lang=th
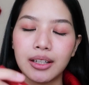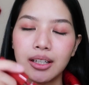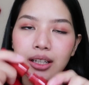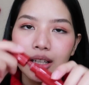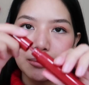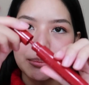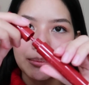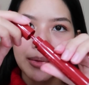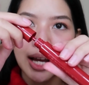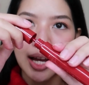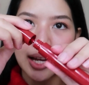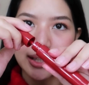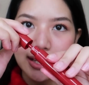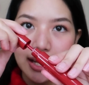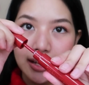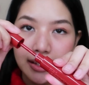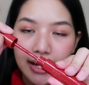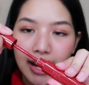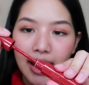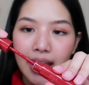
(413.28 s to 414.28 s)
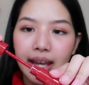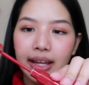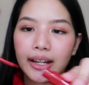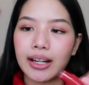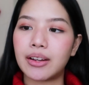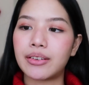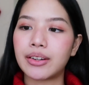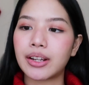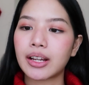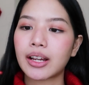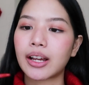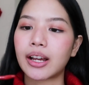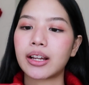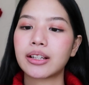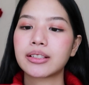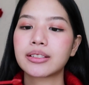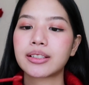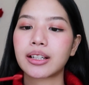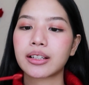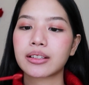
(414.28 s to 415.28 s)
เริ่มมาทางแดงแล้วนะคะ
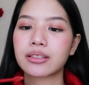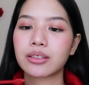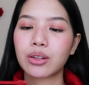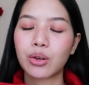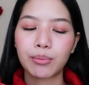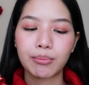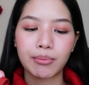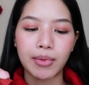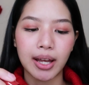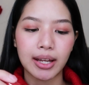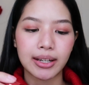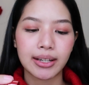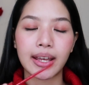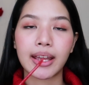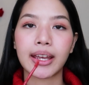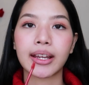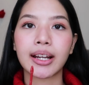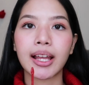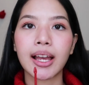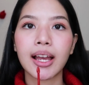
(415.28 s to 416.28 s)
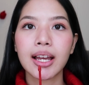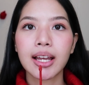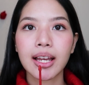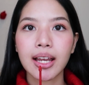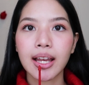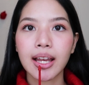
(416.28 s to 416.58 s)
จากส้มมาแดงละ